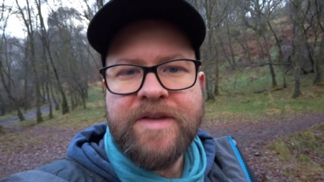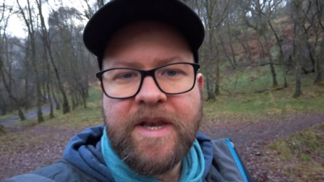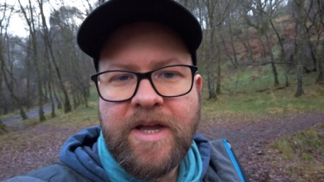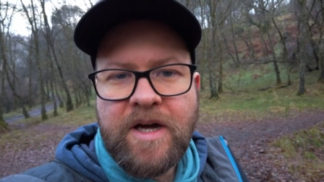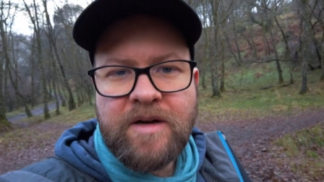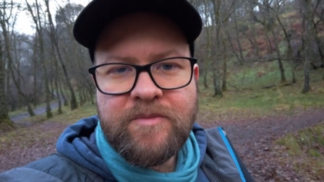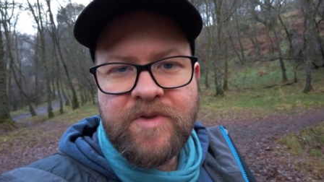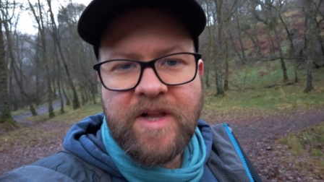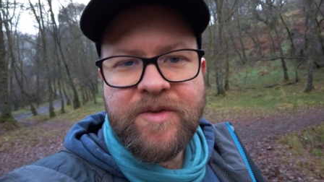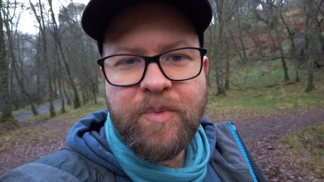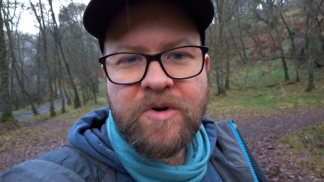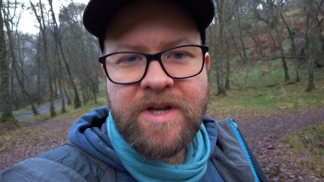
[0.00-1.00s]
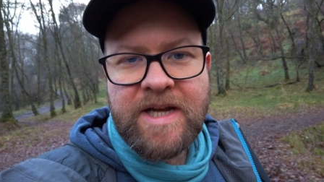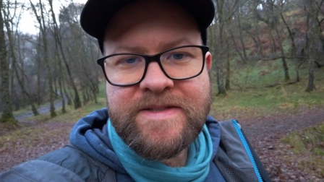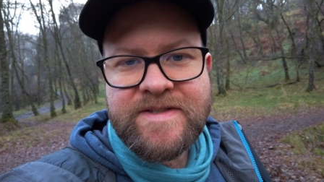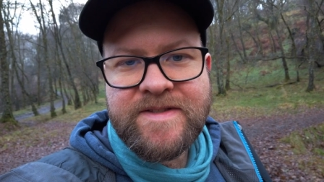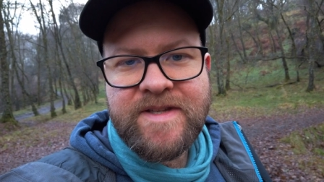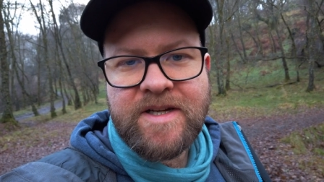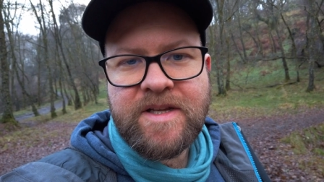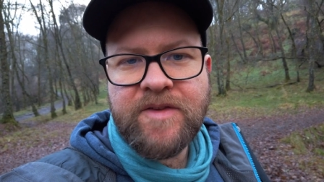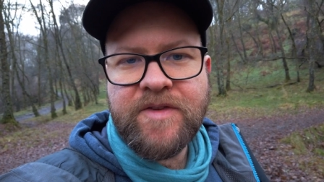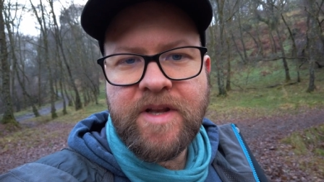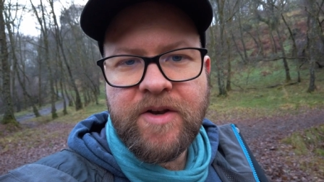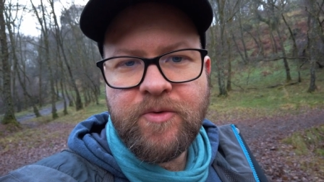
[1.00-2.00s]
ich hatte ja als Punkt 1 gesagt,
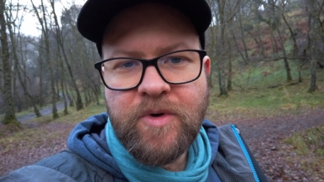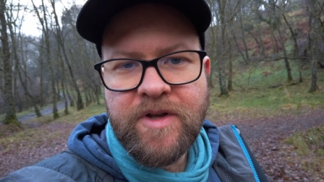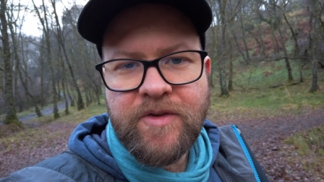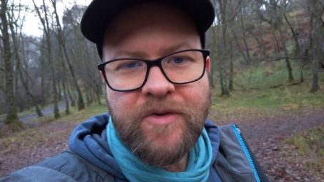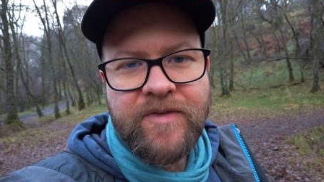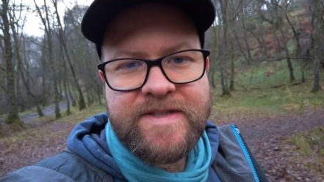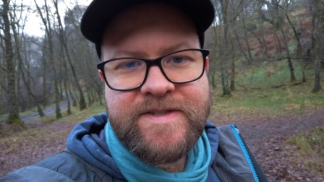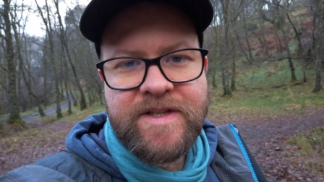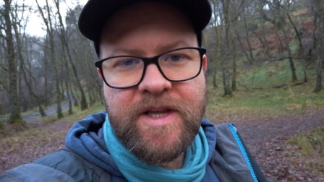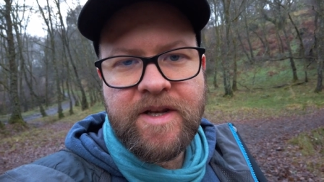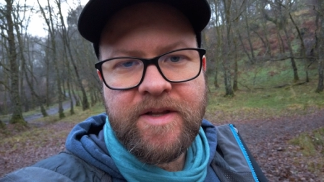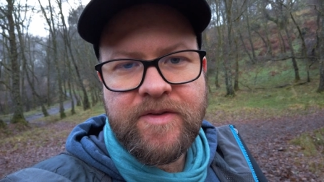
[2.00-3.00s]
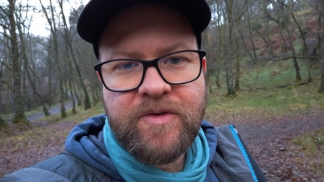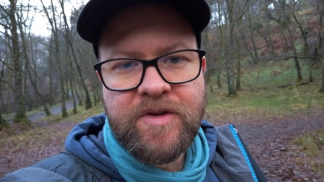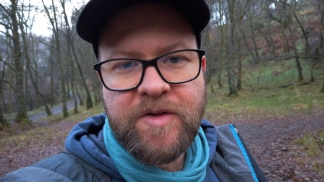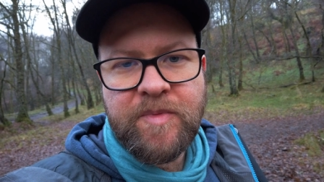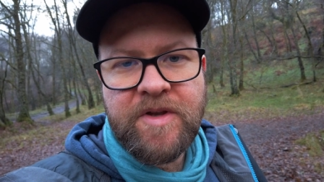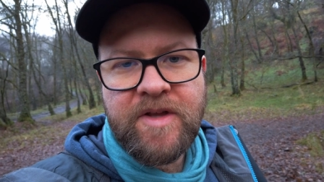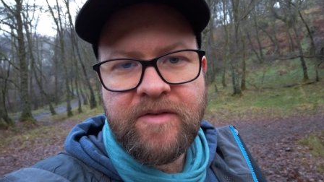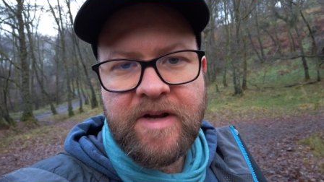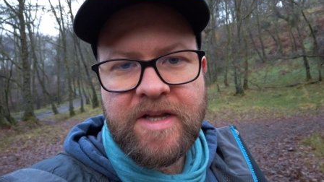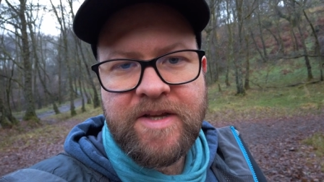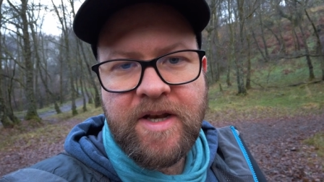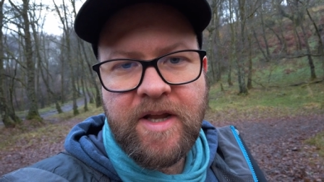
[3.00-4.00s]
dass die Natur hier so faszinierend ist. Und ich bin hier
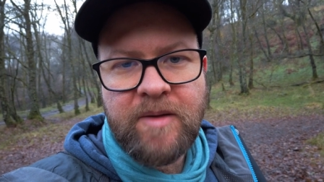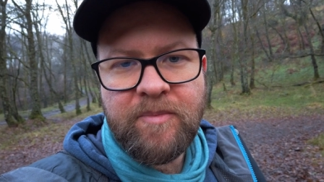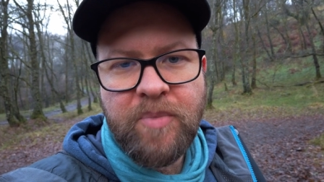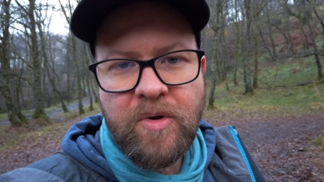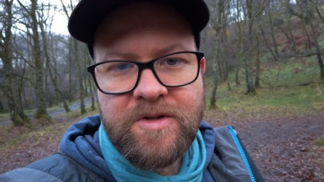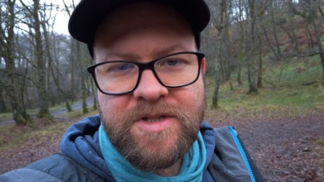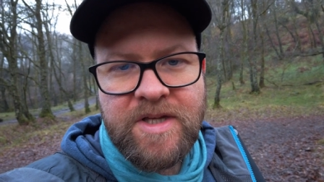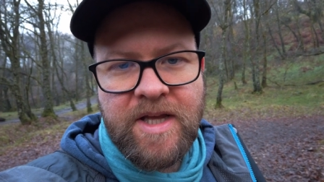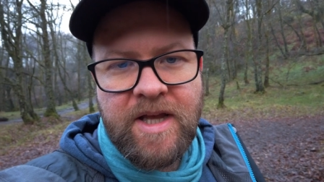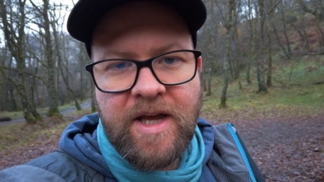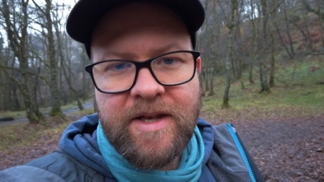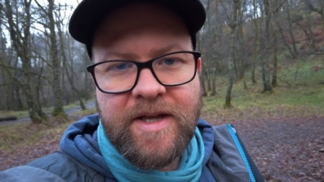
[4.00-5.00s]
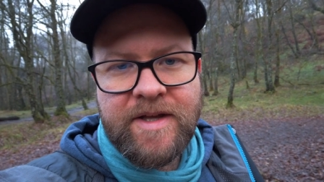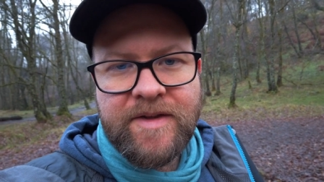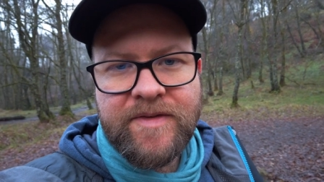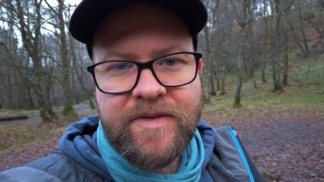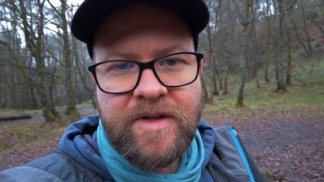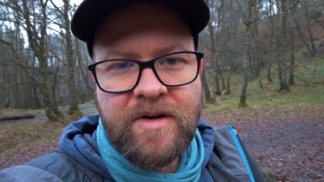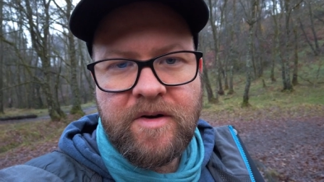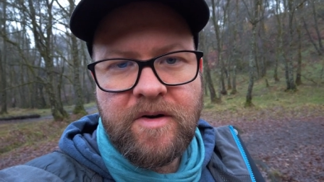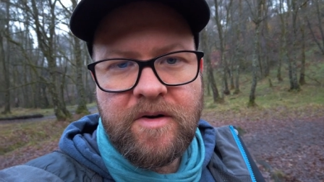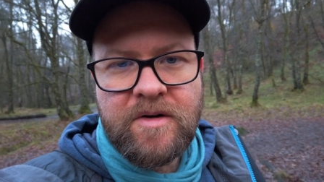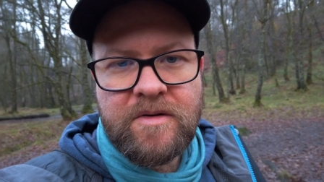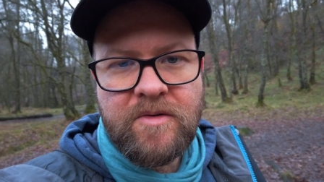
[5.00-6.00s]
wirklich an einem Punkt, der ist
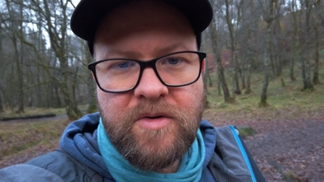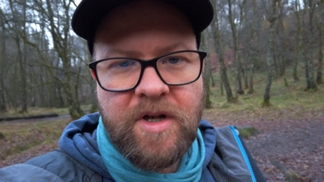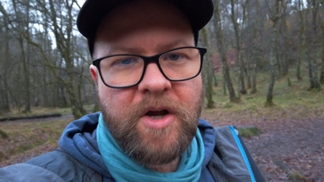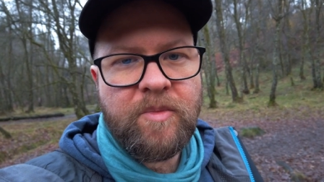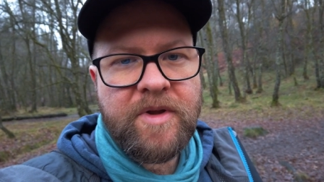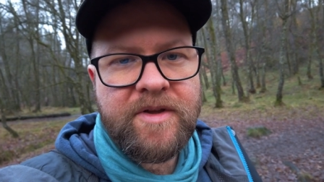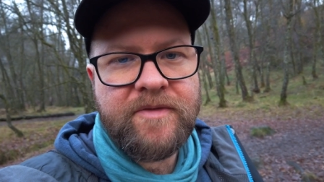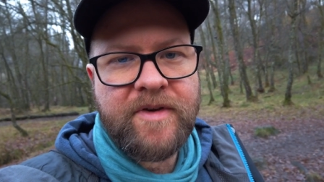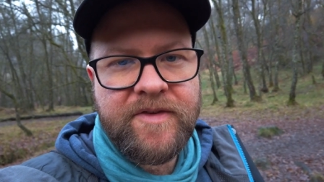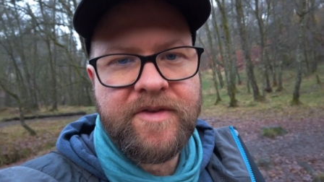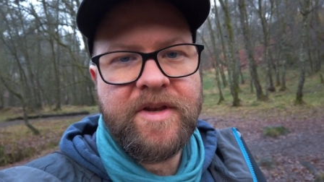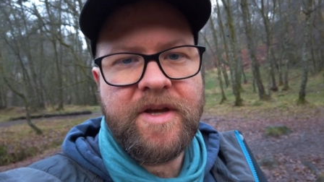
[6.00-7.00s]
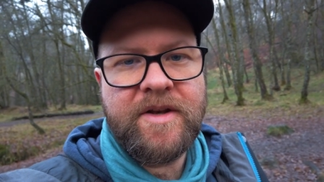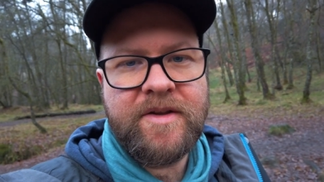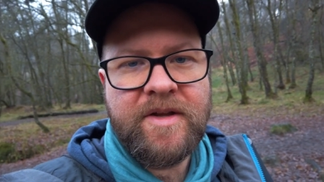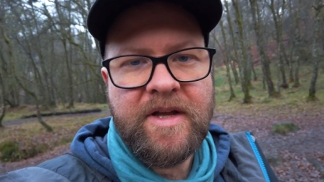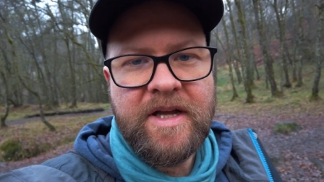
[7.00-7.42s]
unglaublich faszinierend.